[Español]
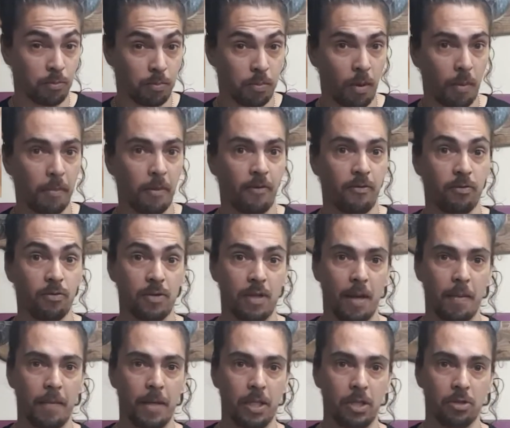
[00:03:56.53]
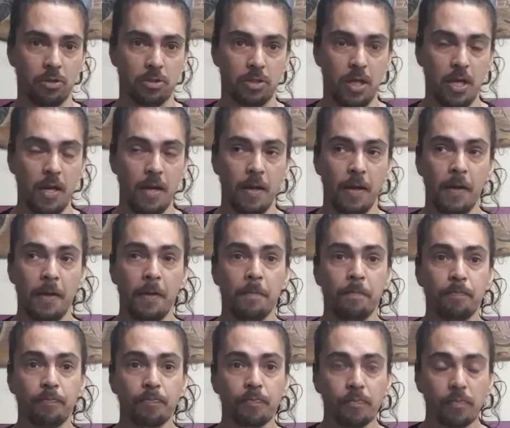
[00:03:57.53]
propios fundamentos.
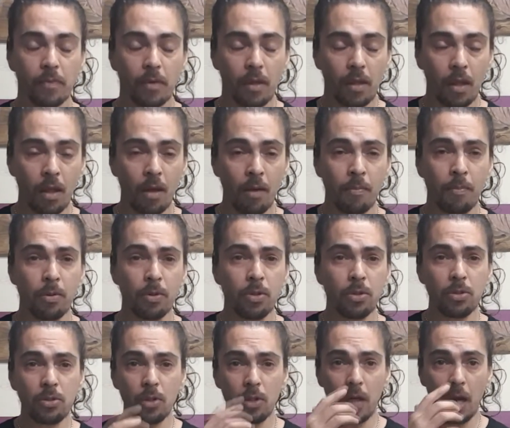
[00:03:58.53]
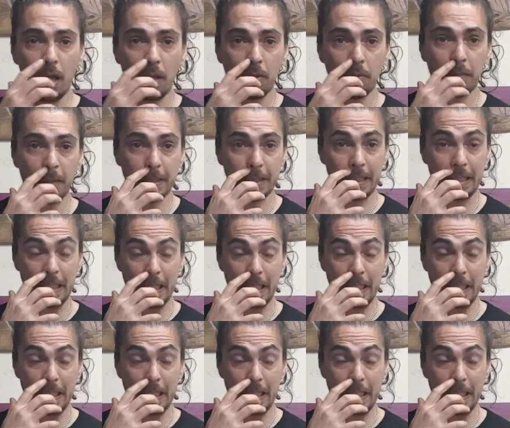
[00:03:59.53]
Por otro lado, más,